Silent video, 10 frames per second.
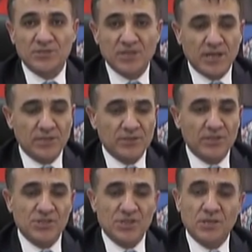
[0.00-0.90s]
intikal
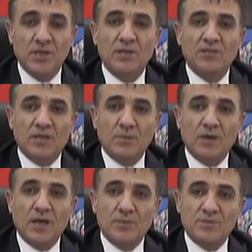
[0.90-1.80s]
ettirilecek. Tarım
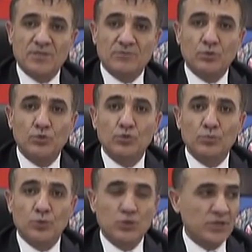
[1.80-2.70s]
Bakanlığımız tarafından
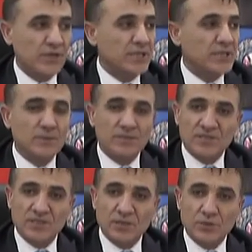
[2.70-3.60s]
uygun projelere hibe
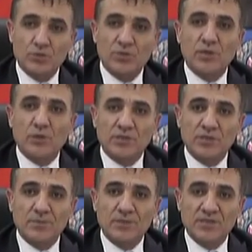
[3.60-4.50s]
destekleri %50 oranda
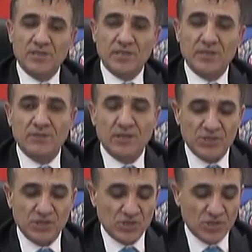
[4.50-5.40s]
hibe destekleri
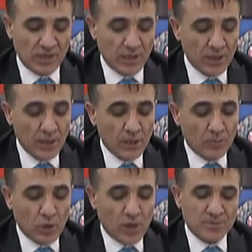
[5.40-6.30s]
verilecek inşallah.
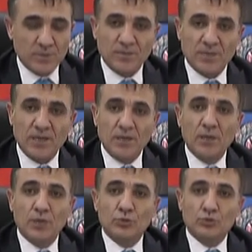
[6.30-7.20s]
Bu kapsamda da
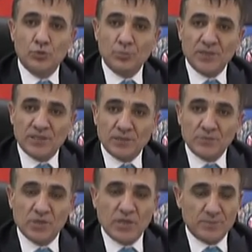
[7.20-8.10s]
tüm
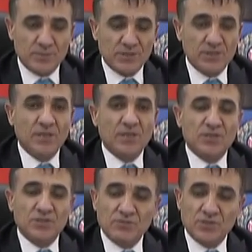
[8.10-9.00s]
yatırımcılarımızı,
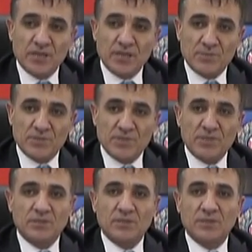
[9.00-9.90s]
çiftçilerimizi
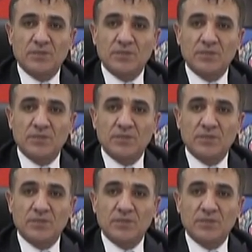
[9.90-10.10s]
e,